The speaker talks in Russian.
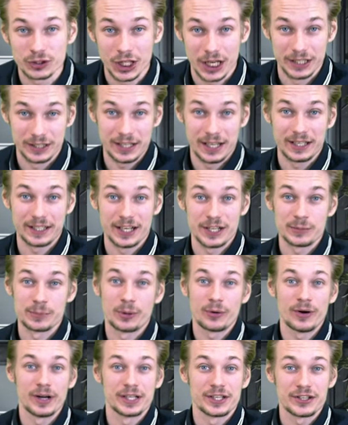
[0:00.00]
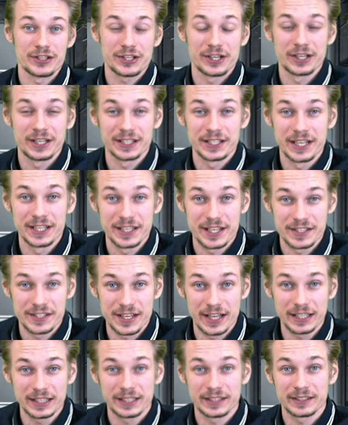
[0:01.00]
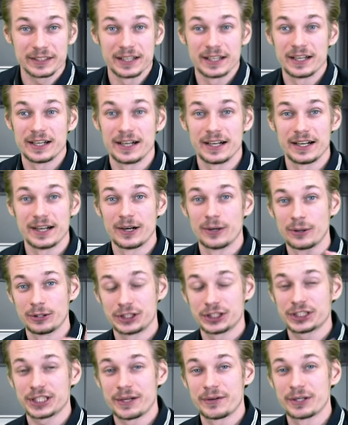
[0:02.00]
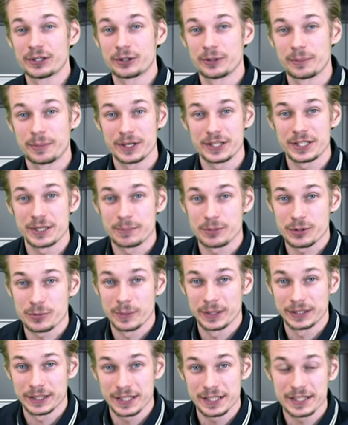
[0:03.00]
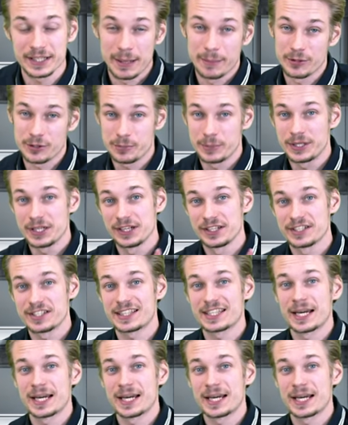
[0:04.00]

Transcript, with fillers: в ШАТ как раз буквально несколько дней назад. Э, очень советую пойти посмотреть. Там изменились